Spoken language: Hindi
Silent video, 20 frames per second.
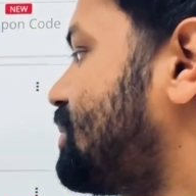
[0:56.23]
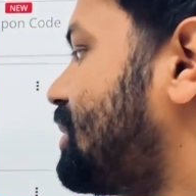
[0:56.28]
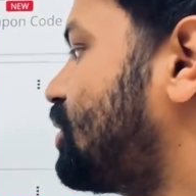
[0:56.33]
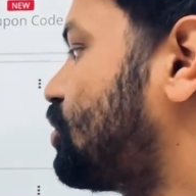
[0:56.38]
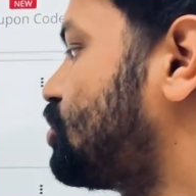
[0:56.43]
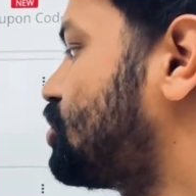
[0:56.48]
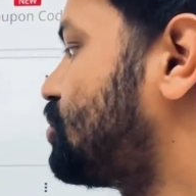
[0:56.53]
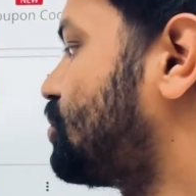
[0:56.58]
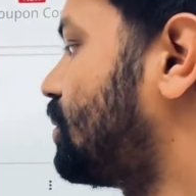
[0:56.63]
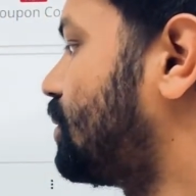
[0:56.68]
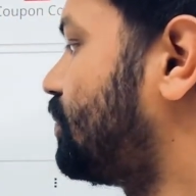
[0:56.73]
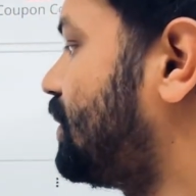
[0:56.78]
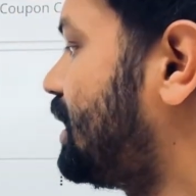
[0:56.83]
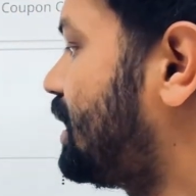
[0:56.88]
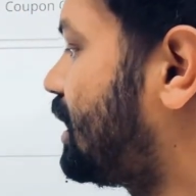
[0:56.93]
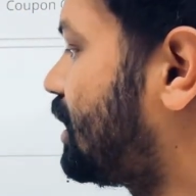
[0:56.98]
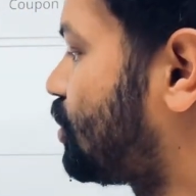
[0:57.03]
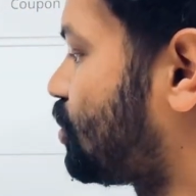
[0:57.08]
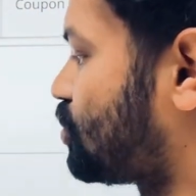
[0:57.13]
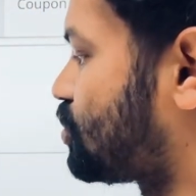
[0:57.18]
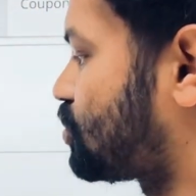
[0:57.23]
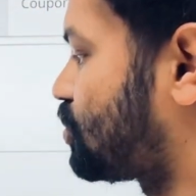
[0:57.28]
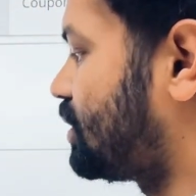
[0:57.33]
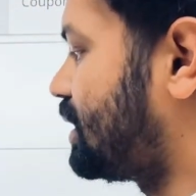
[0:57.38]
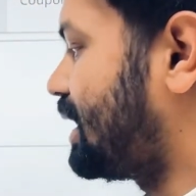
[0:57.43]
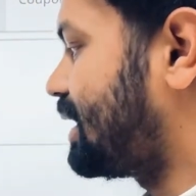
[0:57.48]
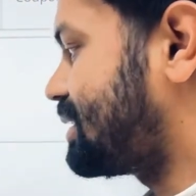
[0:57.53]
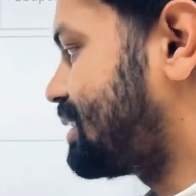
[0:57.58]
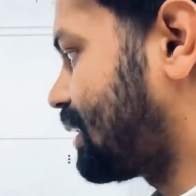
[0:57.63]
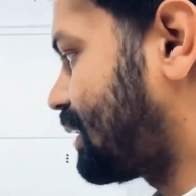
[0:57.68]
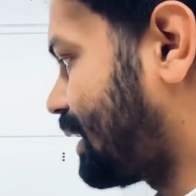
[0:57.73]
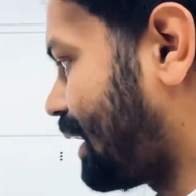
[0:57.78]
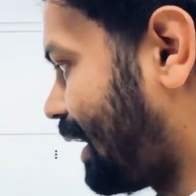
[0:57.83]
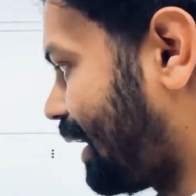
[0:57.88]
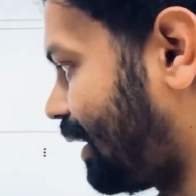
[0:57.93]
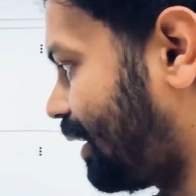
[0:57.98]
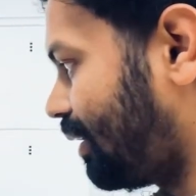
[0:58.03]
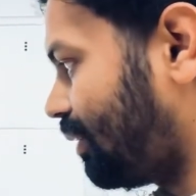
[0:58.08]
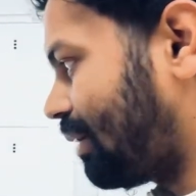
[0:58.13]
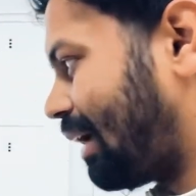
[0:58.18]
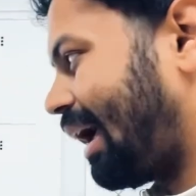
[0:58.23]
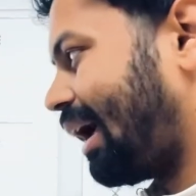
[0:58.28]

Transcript: में कुछ वीक है तो उसको देख सकते हैं